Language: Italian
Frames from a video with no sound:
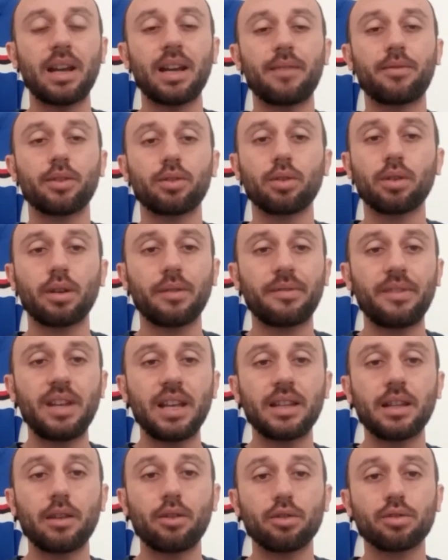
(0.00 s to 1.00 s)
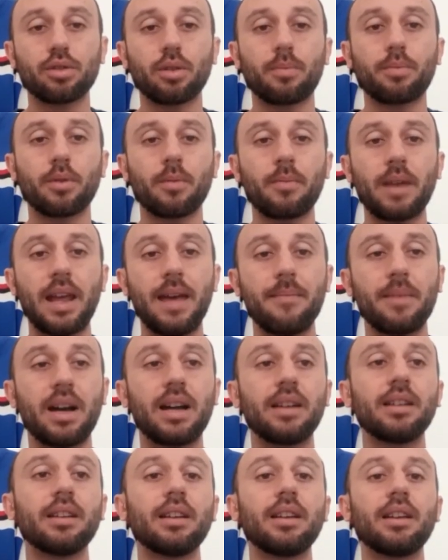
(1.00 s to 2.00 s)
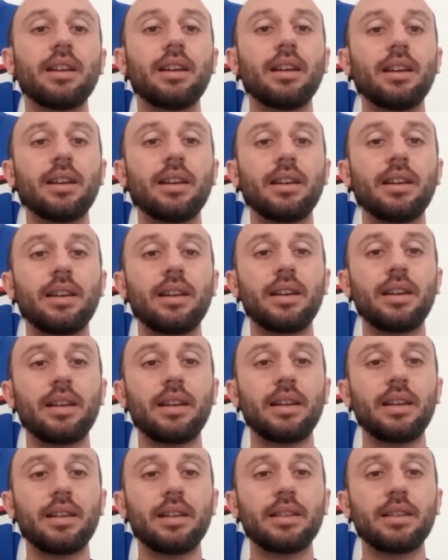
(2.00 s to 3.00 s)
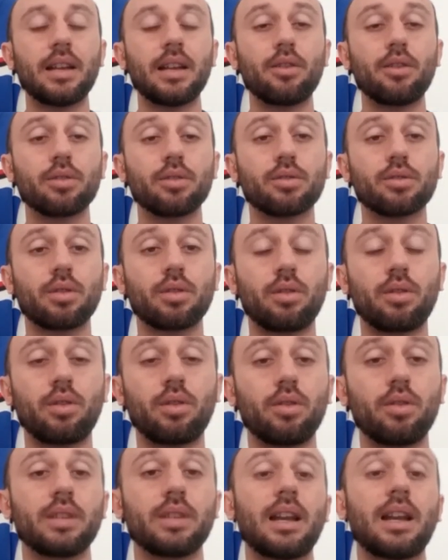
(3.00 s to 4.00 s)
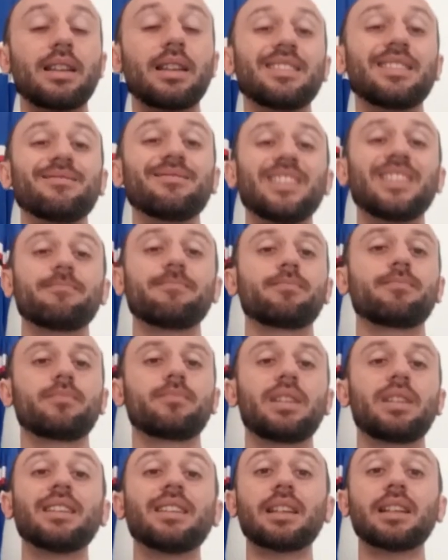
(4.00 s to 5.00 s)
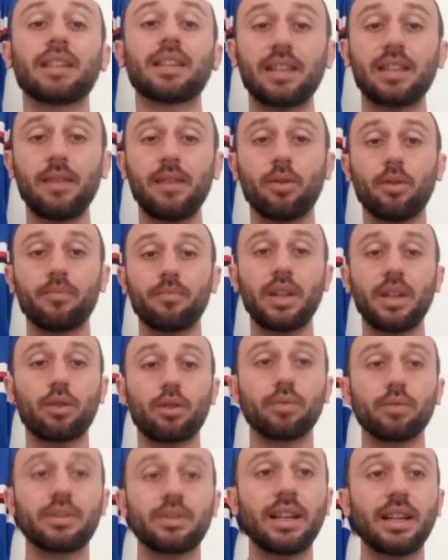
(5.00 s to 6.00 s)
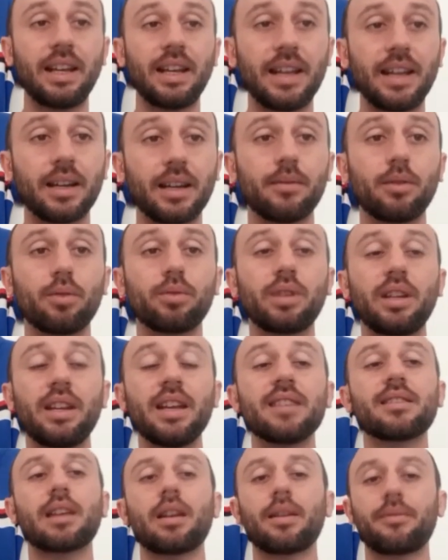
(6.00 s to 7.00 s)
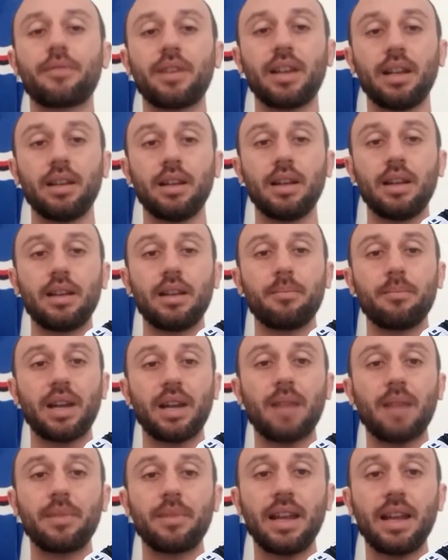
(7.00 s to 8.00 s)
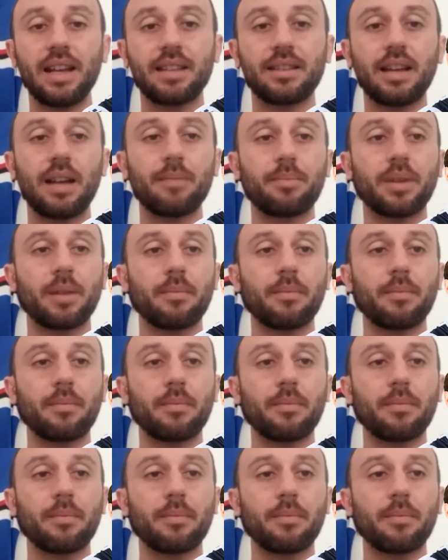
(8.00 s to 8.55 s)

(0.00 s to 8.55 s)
la fotografia del nostro problema eh, nel, nostro, nella, nel, tentativo di contenere l'Udinese alla fine. Per Albin Ekdal per